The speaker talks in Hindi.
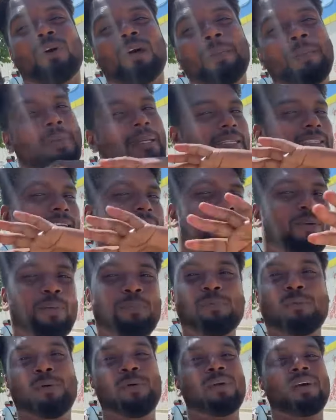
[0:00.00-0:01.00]
कंपटीशन को आप
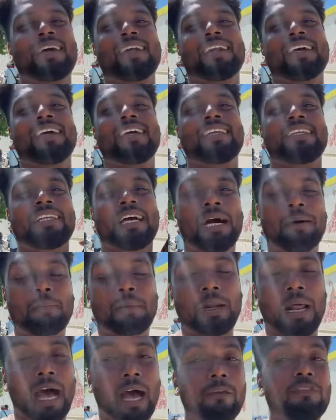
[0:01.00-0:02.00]
छोड़कर यहाँ पर
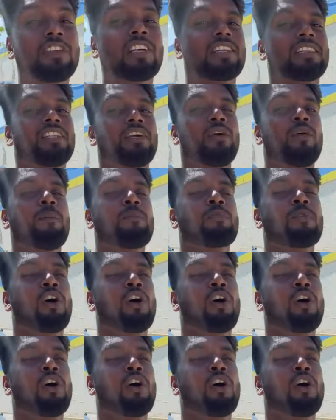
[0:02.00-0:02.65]
आ सकते हो